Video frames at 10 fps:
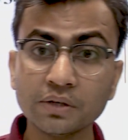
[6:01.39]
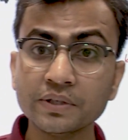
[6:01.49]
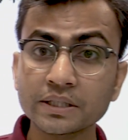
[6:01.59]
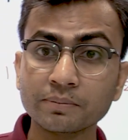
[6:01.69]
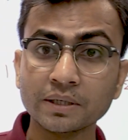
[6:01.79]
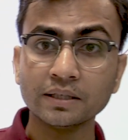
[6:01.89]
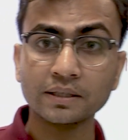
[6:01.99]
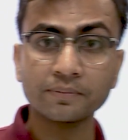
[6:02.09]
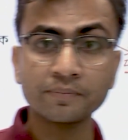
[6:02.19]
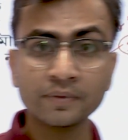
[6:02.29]

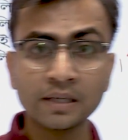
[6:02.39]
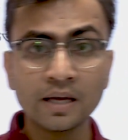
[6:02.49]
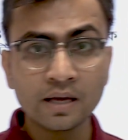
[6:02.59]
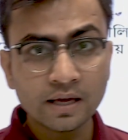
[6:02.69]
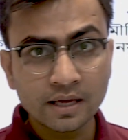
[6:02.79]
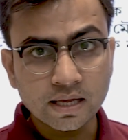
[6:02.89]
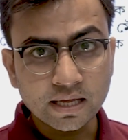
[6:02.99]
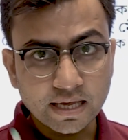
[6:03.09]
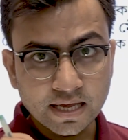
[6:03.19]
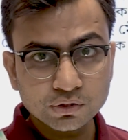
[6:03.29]
ডিভিসিবিলিটি
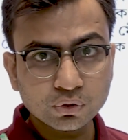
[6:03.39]
এ